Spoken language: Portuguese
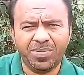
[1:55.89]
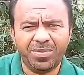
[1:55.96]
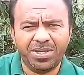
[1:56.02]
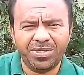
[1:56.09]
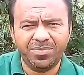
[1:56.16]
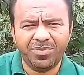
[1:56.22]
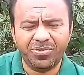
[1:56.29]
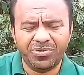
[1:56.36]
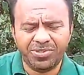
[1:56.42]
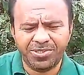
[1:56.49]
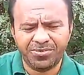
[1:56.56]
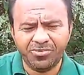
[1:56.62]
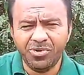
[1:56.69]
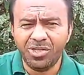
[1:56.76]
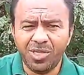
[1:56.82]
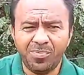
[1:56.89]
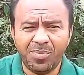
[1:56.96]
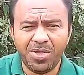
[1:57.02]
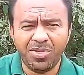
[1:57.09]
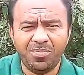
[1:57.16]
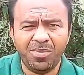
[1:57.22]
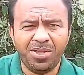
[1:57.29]
meus irmãos, o único
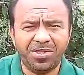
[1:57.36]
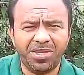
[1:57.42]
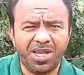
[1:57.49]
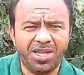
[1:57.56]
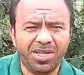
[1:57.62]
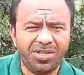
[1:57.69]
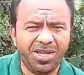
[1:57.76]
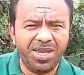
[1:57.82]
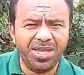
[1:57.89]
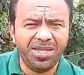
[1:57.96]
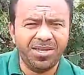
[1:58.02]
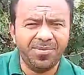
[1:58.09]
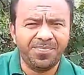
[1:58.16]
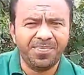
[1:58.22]
impedimento que ela tem